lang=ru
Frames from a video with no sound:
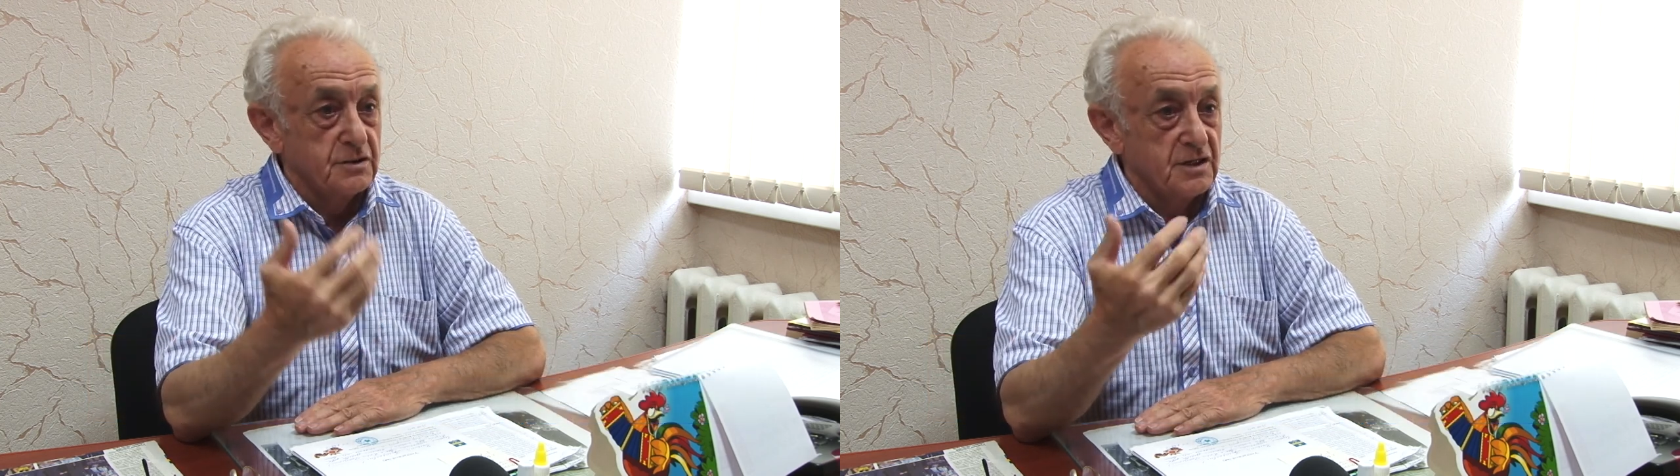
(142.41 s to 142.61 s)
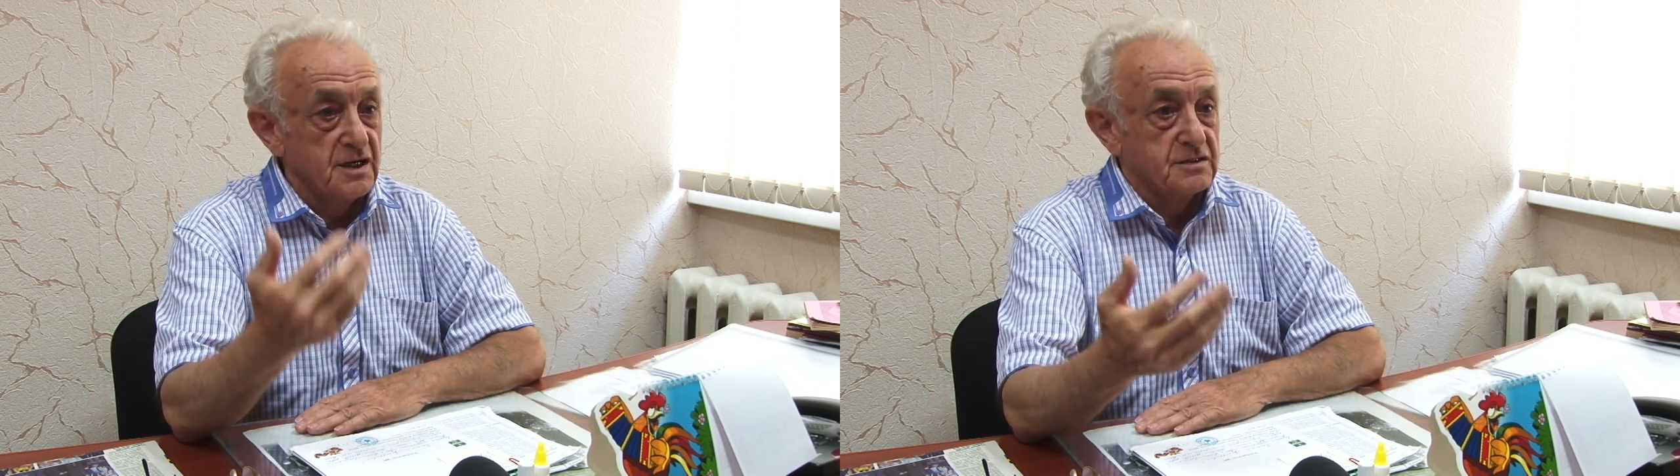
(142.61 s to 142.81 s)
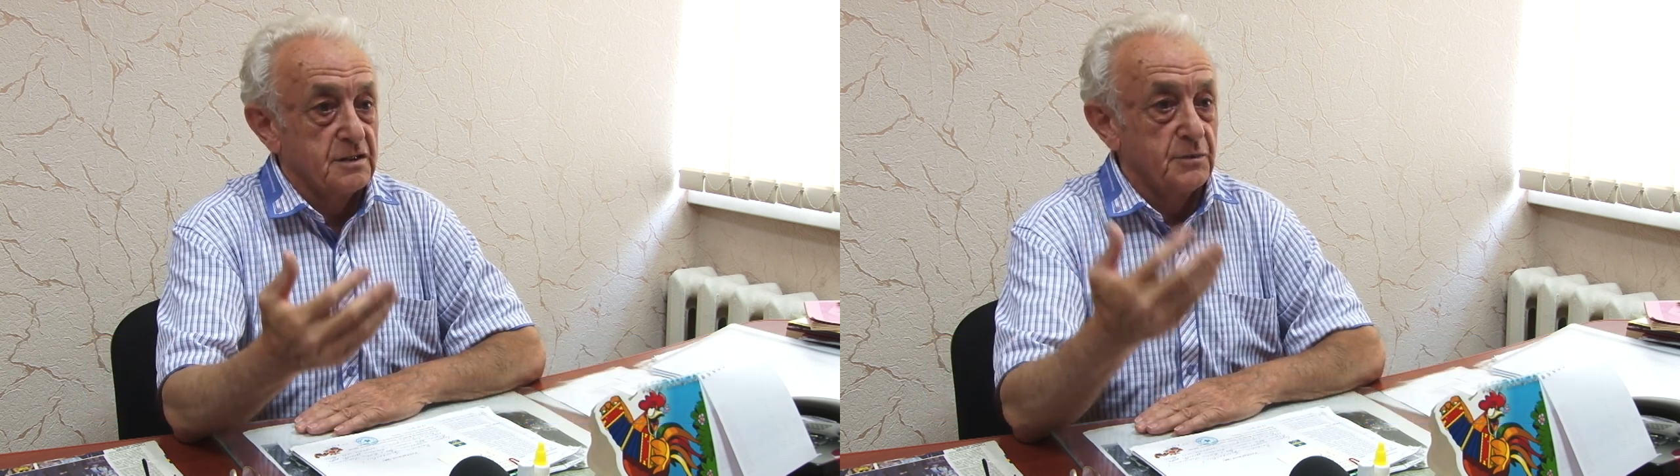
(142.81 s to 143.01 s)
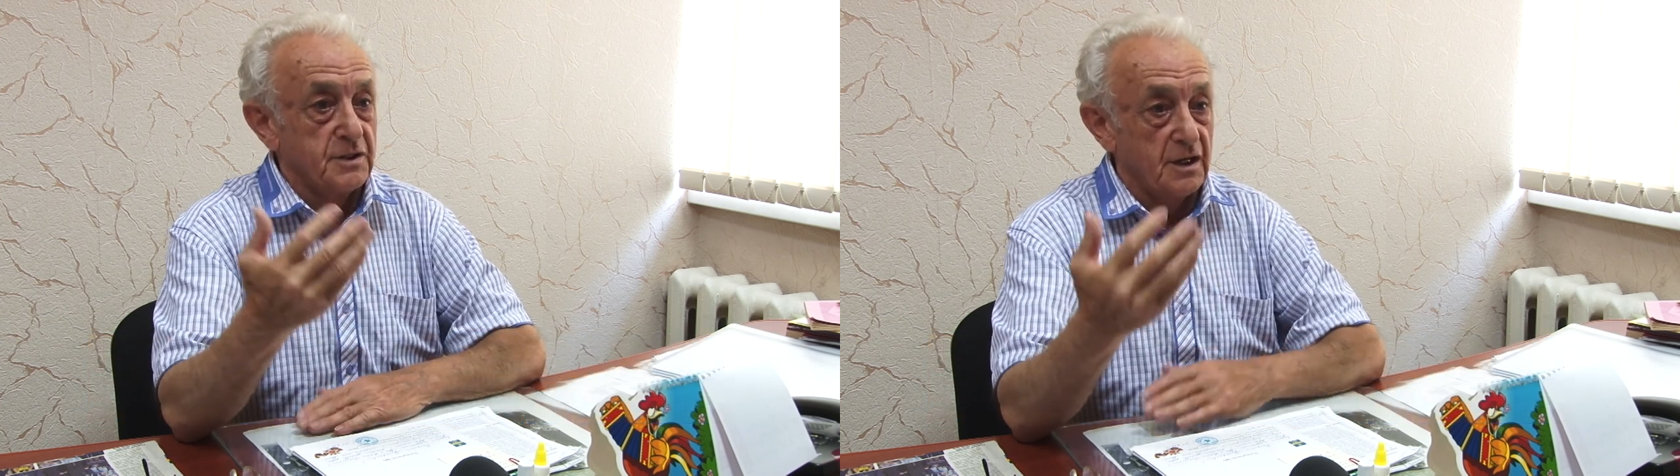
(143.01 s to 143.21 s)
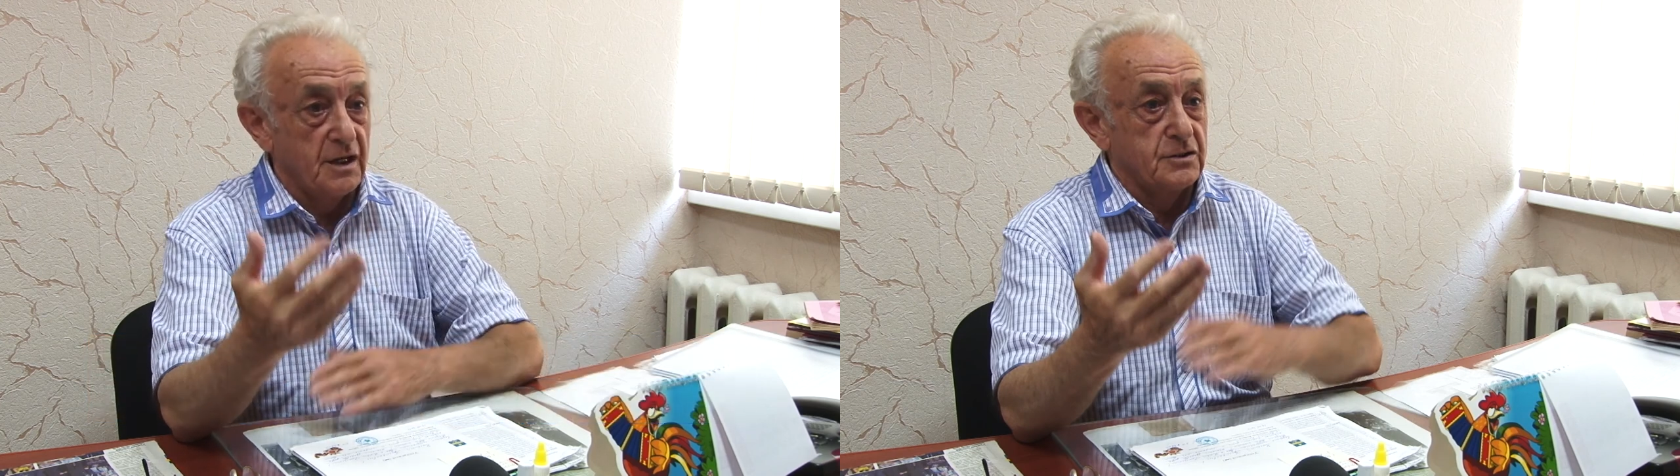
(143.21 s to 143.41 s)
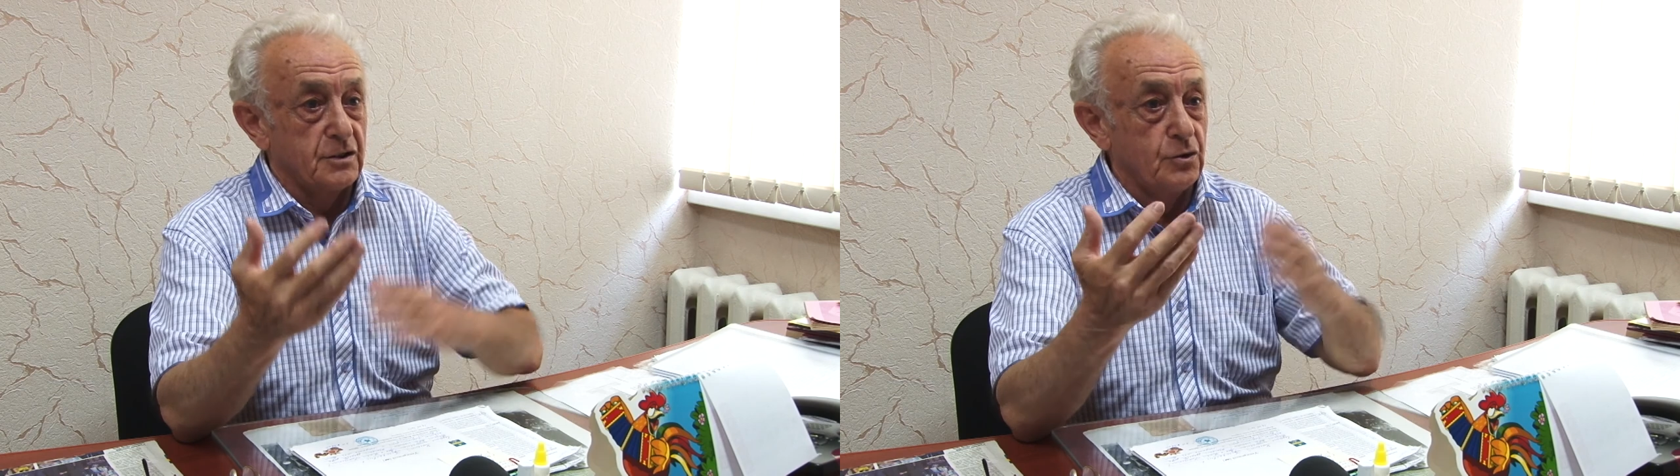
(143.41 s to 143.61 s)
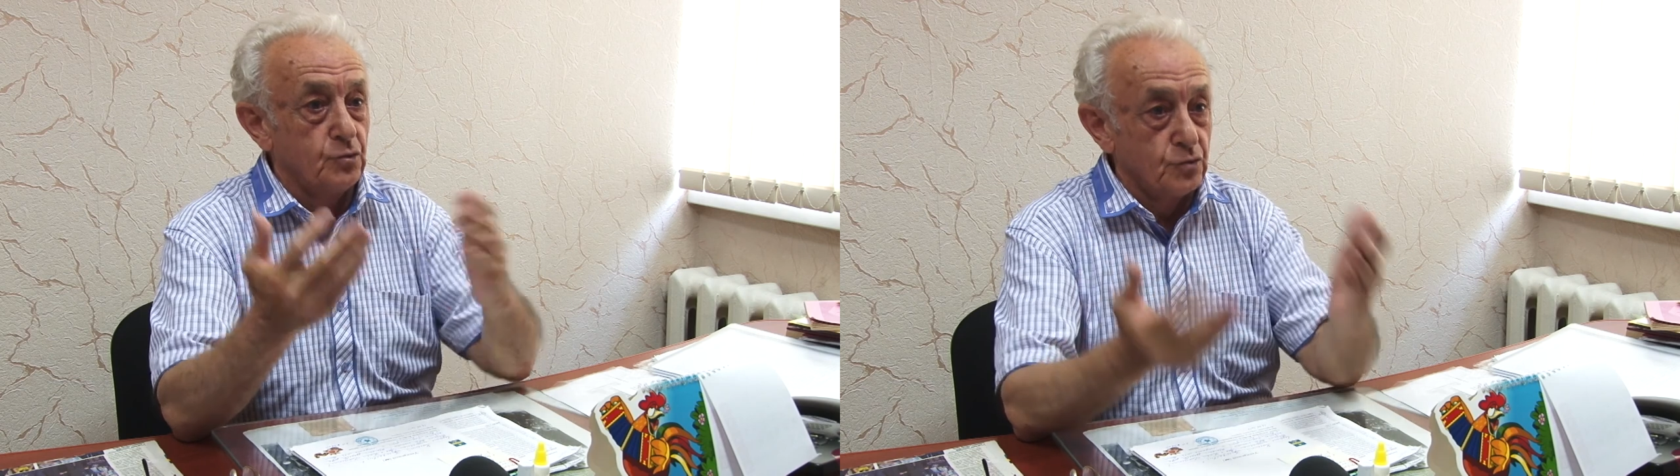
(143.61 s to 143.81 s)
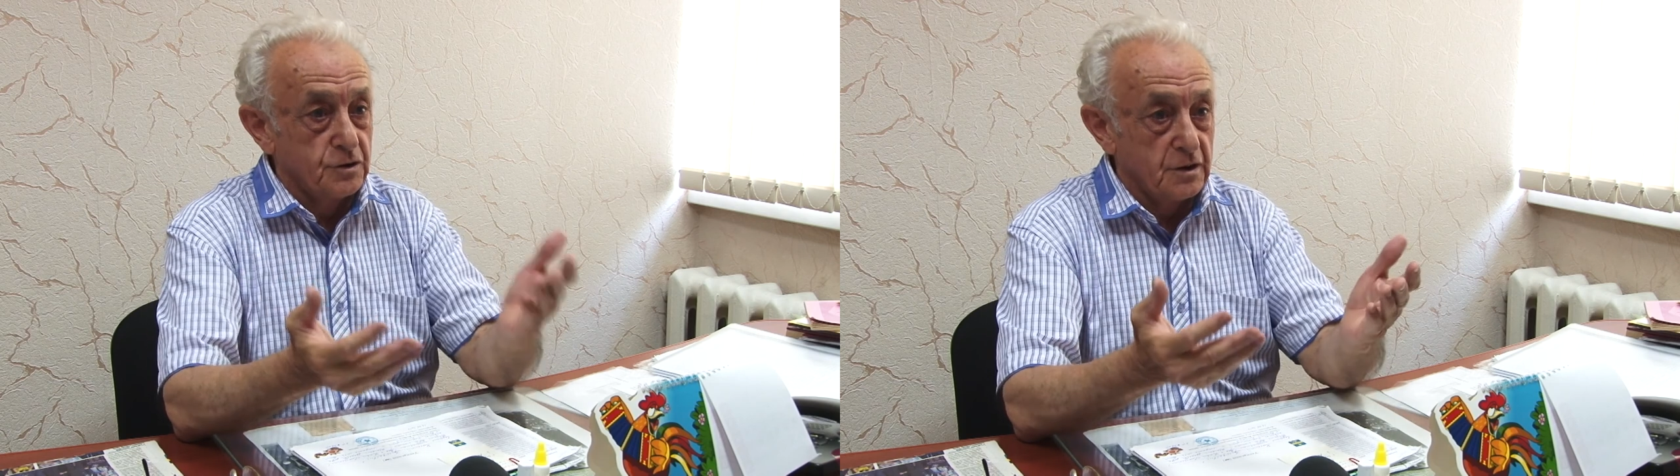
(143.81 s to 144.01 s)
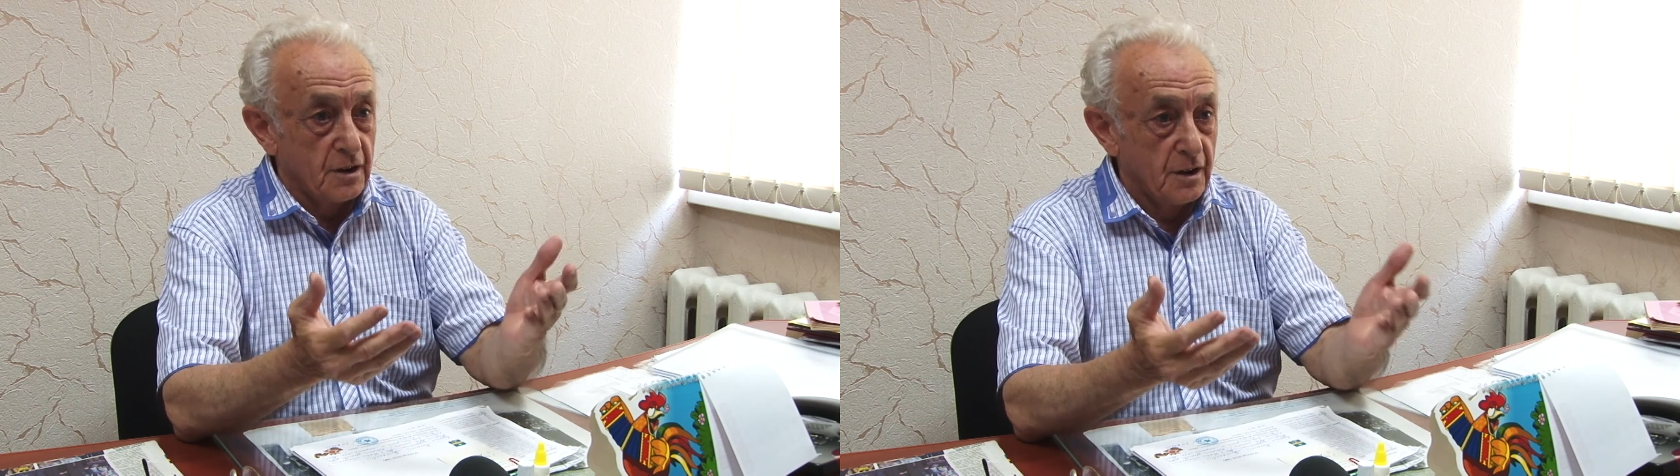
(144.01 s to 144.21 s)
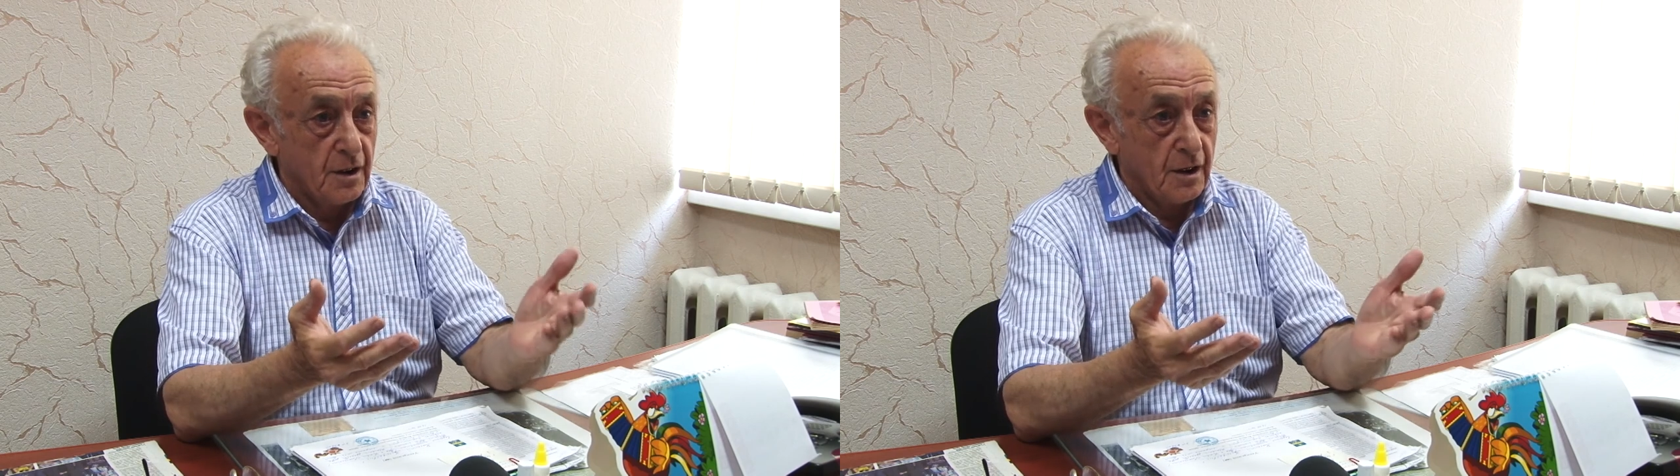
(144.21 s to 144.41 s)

если бы не эти люди –